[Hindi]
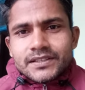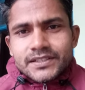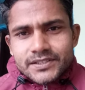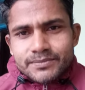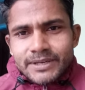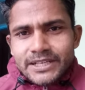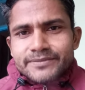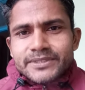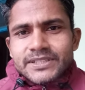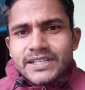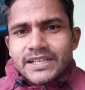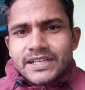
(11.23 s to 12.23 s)
इस बारे में
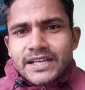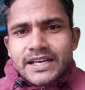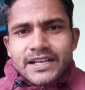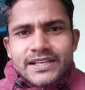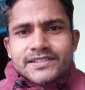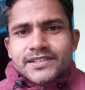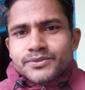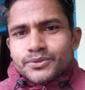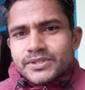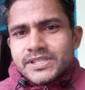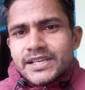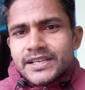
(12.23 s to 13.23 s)
ज़रा गहराई से
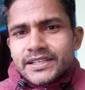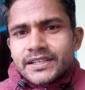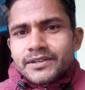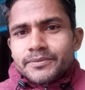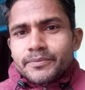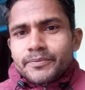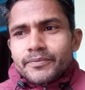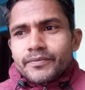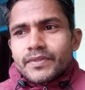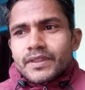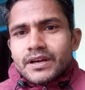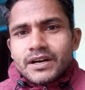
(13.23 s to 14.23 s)
सोचते हैं कि
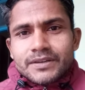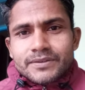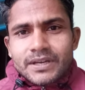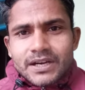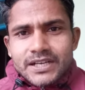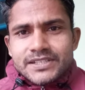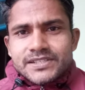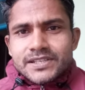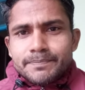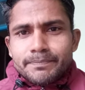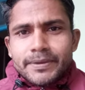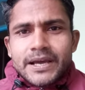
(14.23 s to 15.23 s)
हम आज से
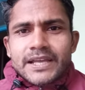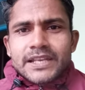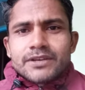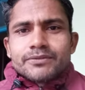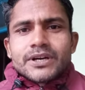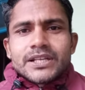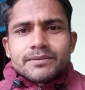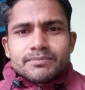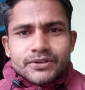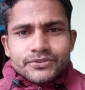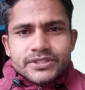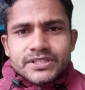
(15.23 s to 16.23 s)
पहले वाले
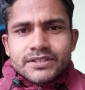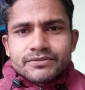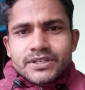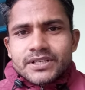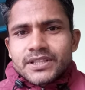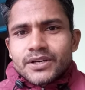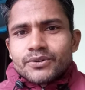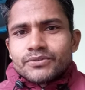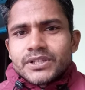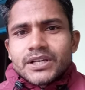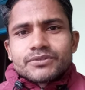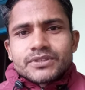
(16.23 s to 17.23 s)
भविष्य वक्ताओं
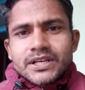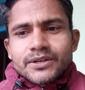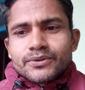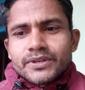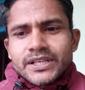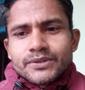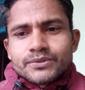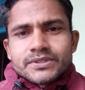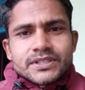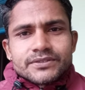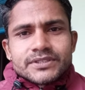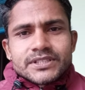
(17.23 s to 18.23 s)
या अवतारों ने
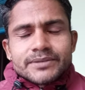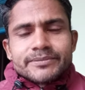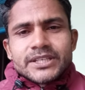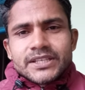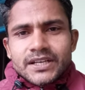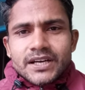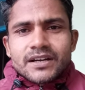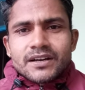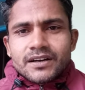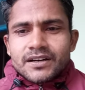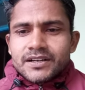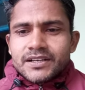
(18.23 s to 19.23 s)
उसके विषय में क्या
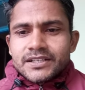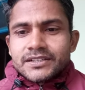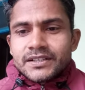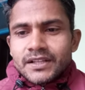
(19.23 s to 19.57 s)
कहा है